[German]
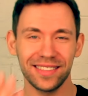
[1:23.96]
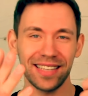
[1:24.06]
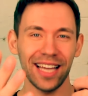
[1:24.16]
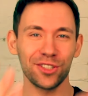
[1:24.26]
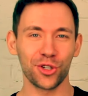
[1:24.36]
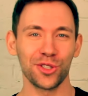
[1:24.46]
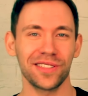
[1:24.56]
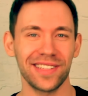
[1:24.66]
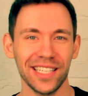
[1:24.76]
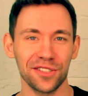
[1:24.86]
dein
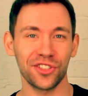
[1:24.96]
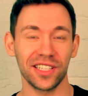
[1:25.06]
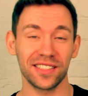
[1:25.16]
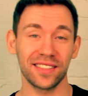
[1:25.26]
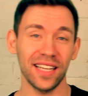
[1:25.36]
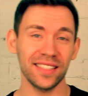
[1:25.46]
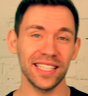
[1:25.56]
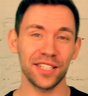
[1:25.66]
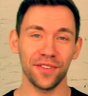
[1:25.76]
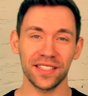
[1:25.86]
schönstes Lächeln schickst. Das
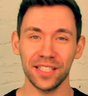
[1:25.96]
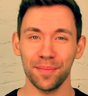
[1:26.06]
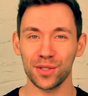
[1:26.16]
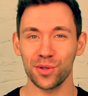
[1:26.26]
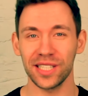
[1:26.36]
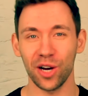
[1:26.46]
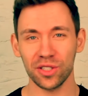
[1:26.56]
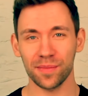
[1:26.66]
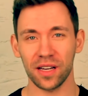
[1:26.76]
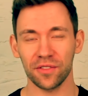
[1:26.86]
Lächeln, was dich persönlich
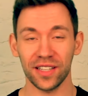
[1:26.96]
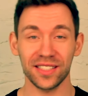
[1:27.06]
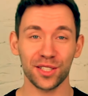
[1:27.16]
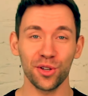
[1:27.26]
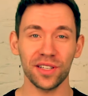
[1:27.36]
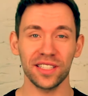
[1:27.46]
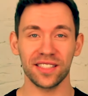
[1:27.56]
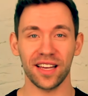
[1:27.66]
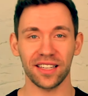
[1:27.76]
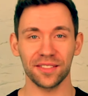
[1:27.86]
ausmacht, was dich glücklich
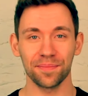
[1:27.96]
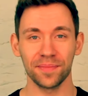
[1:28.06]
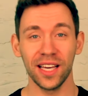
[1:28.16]
zeigt.